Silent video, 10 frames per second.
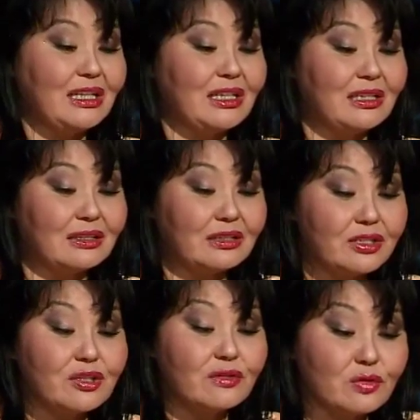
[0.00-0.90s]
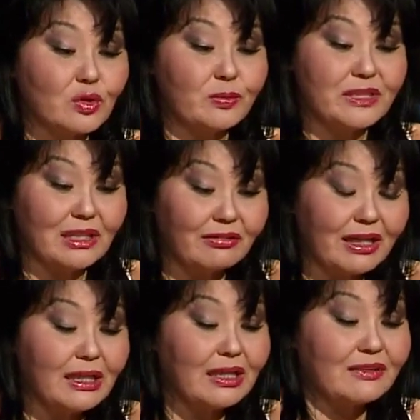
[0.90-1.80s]
1952,
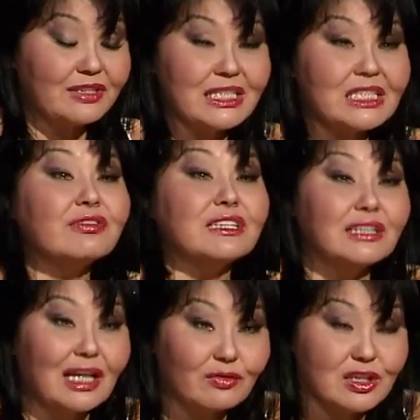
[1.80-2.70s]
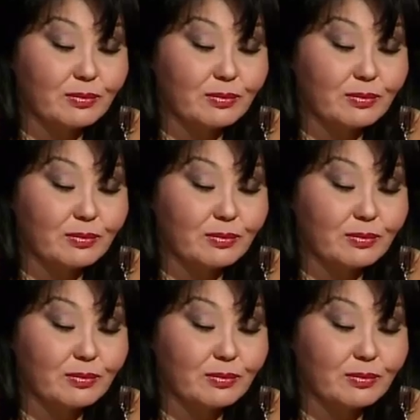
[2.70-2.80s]
все цифры складываются,